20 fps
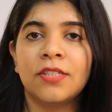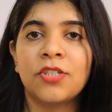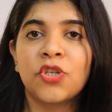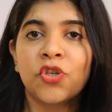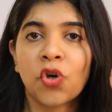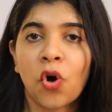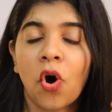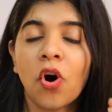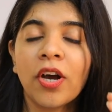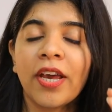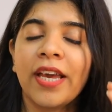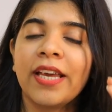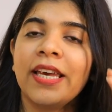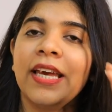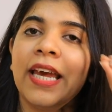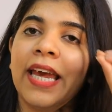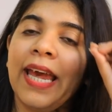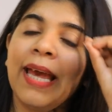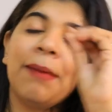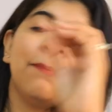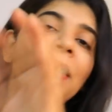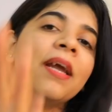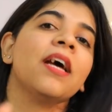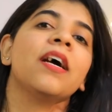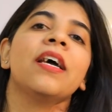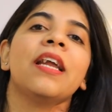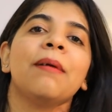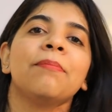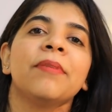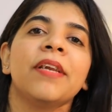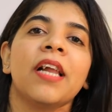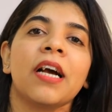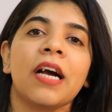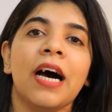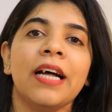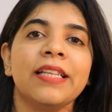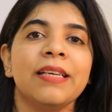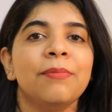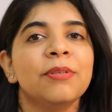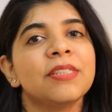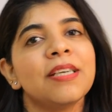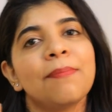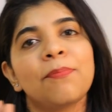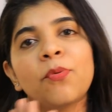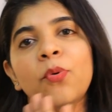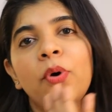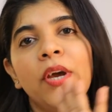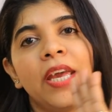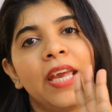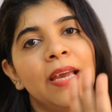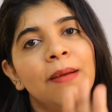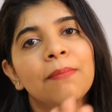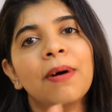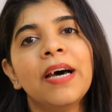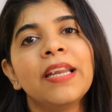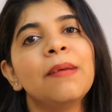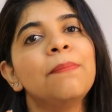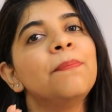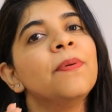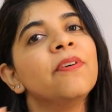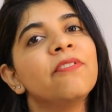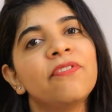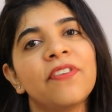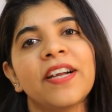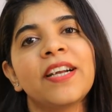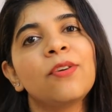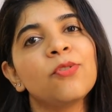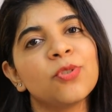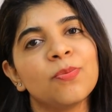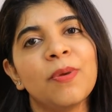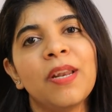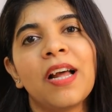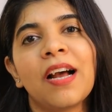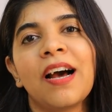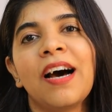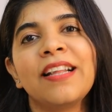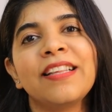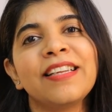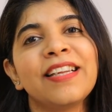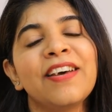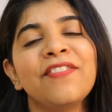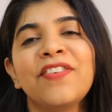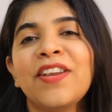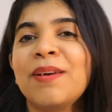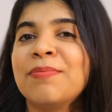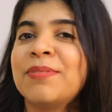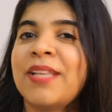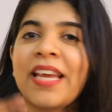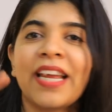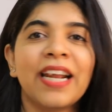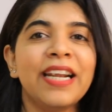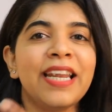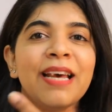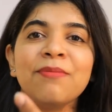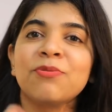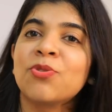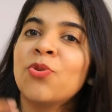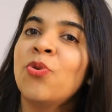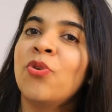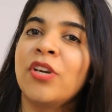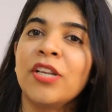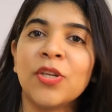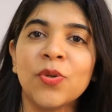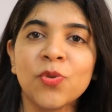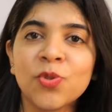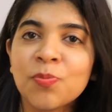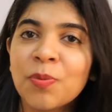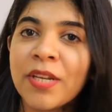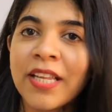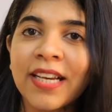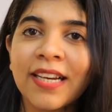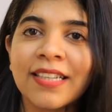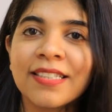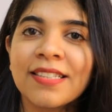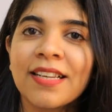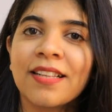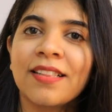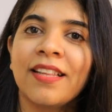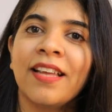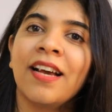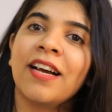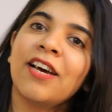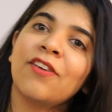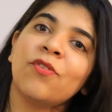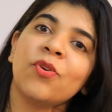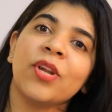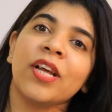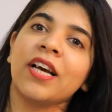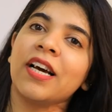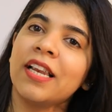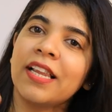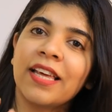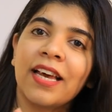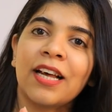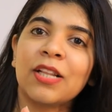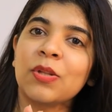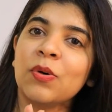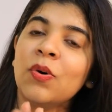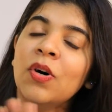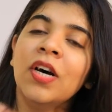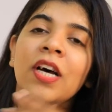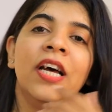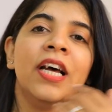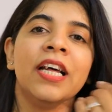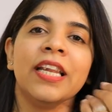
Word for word: स्ट्रॉन्ग है कि एक बार अगर आपने लगा दी बस आपको एक बार ही परफेक्ट उसमें लगा देना है फिर आप सेकेंड टाइम इसको रीयूज़ भी नहीं कर सकते अगर वो निकल गया तो